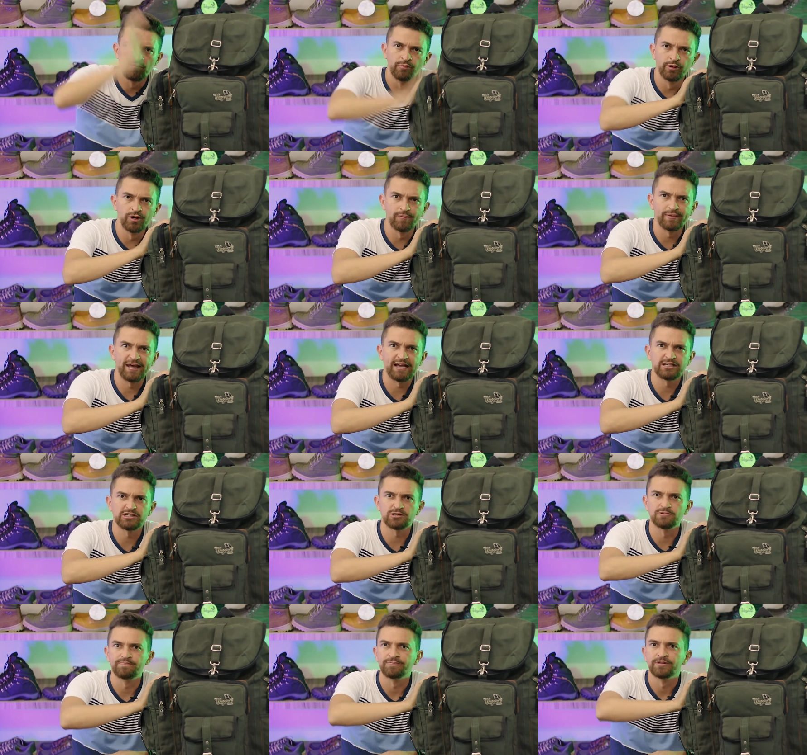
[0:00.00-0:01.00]
para o
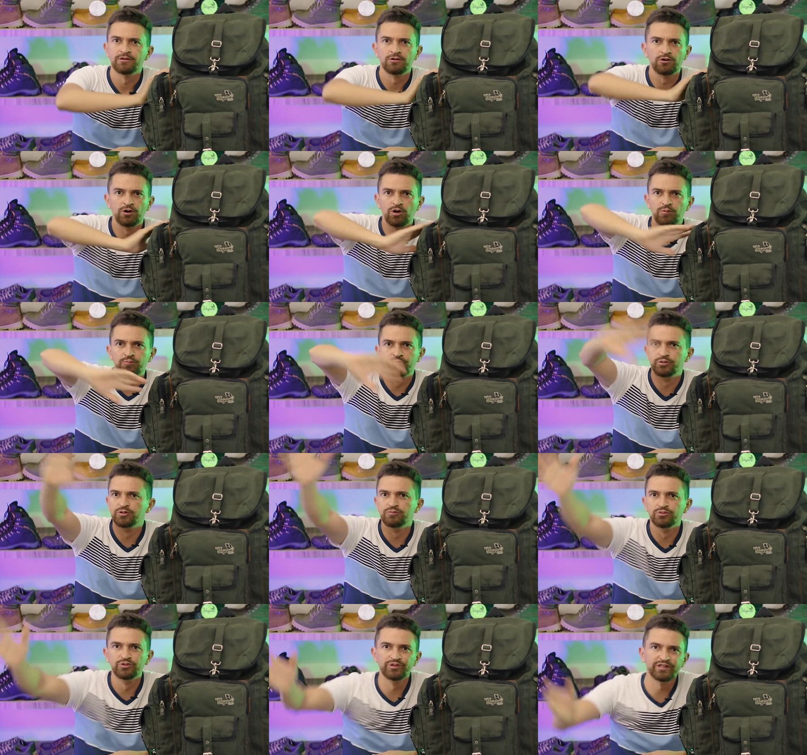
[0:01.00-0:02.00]
México ou para
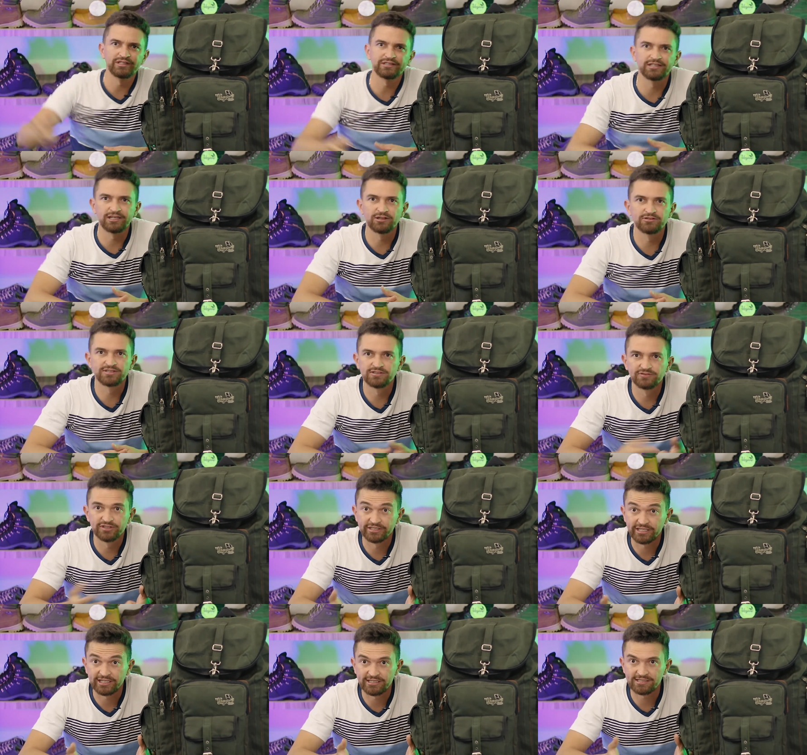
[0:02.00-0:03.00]
o mundo inteiro se
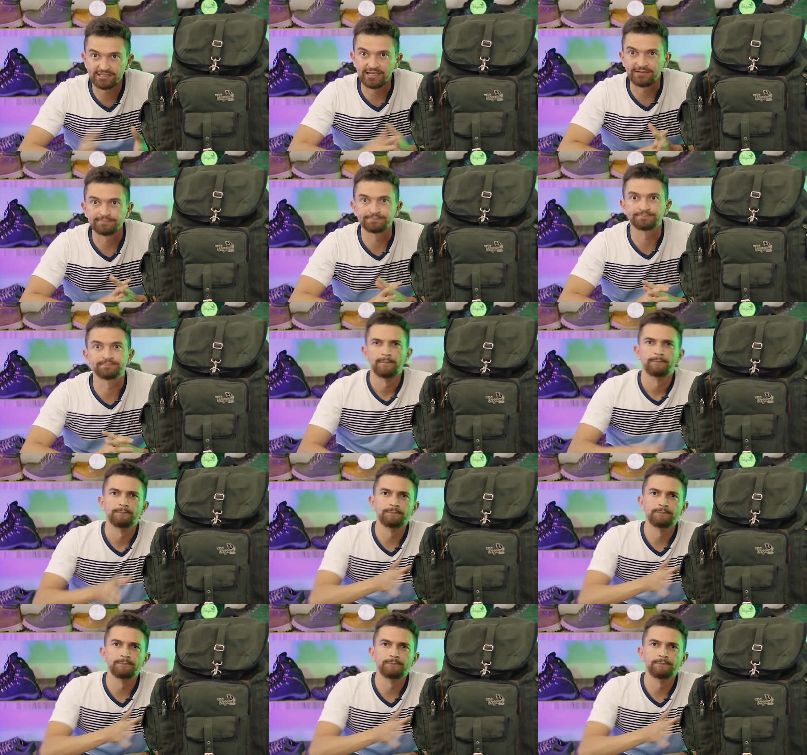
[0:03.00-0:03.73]
você quiser.